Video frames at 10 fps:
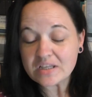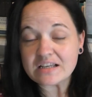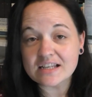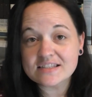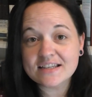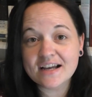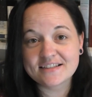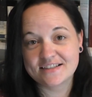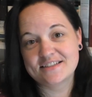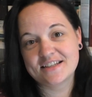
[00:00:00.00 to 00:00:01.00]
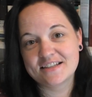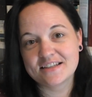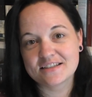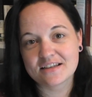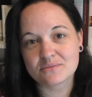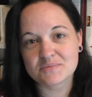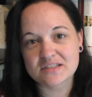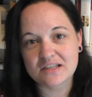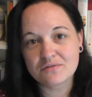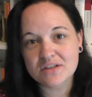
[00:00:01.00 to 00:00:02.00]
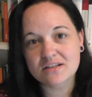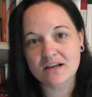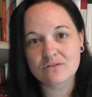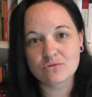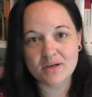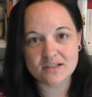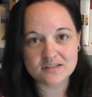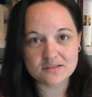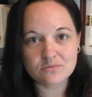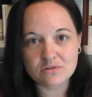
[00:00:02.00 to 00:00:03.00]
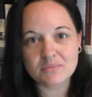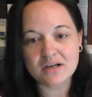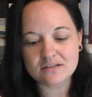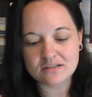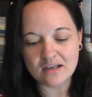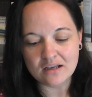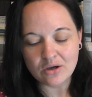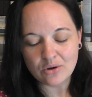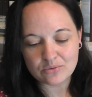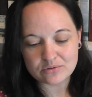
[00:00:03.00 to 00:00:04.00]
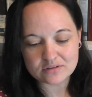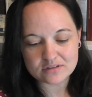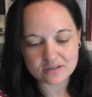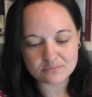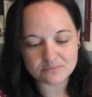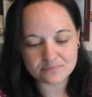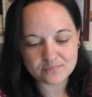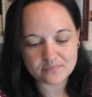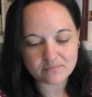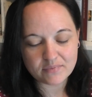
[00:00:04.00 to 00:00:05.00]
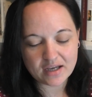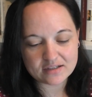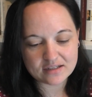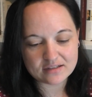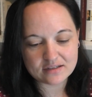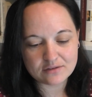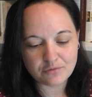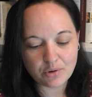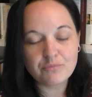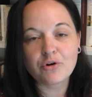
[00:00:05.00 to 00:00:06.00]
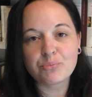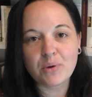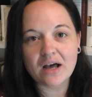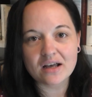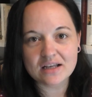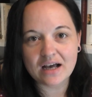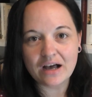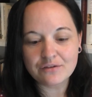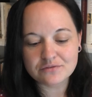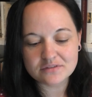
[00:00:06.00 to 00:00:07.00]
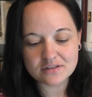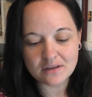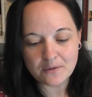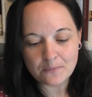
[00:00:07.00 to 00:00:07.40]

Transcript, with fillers: Lessing hat tatsächlich ähm, sich sehr viel Gedanken über Erziehung gemacht und ähm, hat dann in Form von Paragraphen